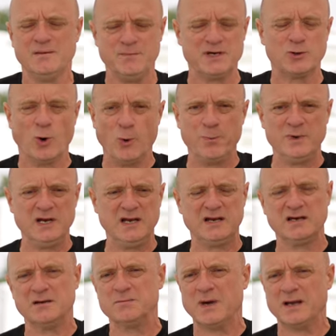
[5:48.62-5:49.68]
mit oben
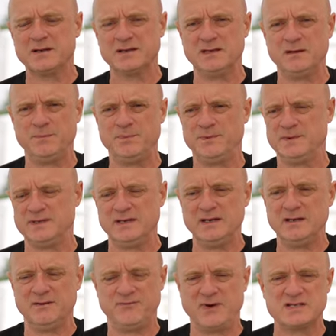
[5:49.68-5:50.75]
liegendem Antrieb,
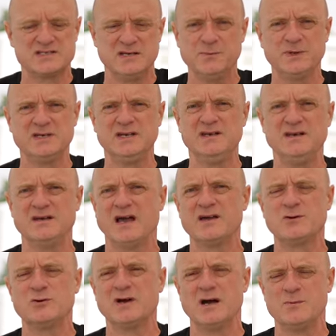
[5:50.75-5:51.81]
die fast immer die
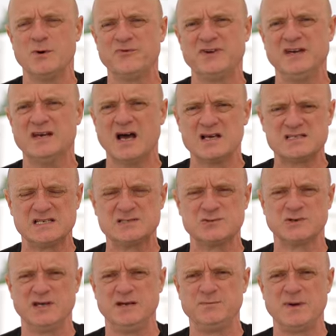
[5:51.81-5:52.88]
Neigung haben, auf die Nase
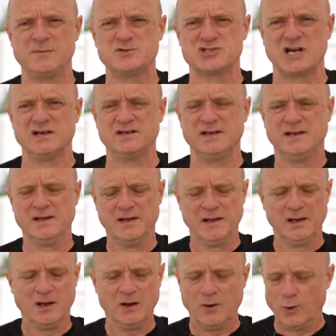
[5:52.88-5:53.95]
zu gehen beim Start.
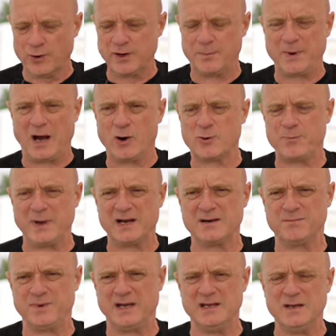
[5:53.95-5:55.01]
Oder auch bei,
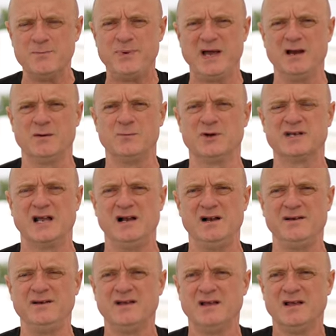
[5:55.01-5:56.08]
bei
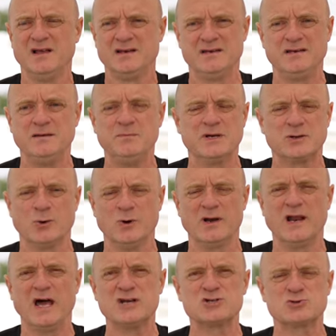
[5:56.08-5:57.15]
Impeller-Modellen, die mit hoher
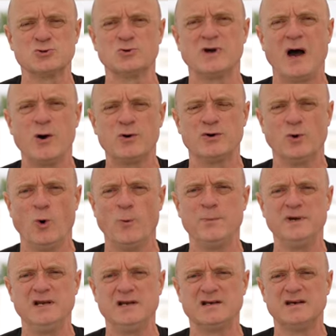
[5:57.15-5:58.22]
Leistung auch einen
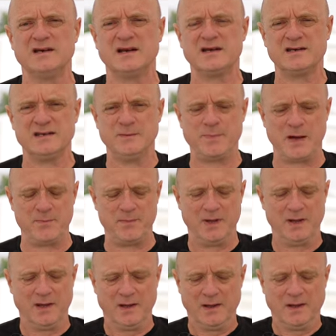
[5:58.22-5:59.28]
oben liegenden Antrieb haben,
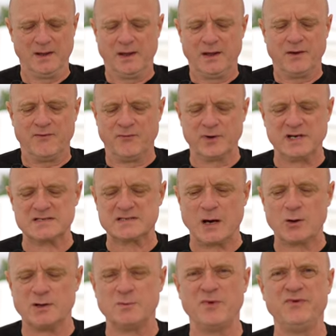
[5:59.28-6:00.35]
wo das
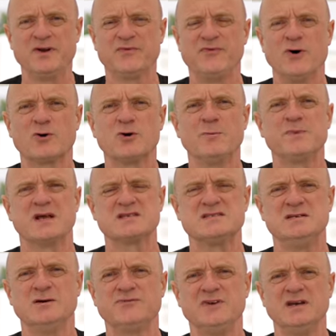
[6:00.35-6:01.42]
auch immer wieder vorkommt, dass
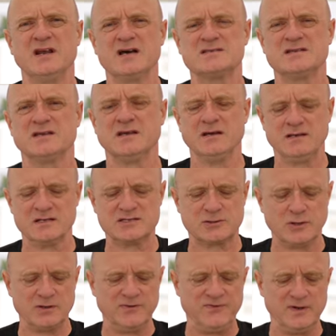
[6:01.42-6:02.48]
die auf die Nase gehen. Das
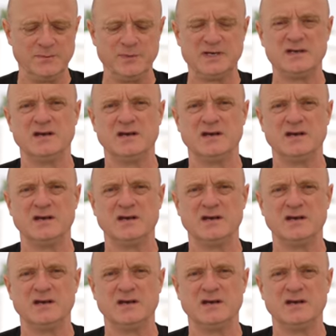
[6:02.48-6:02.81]
können wir mit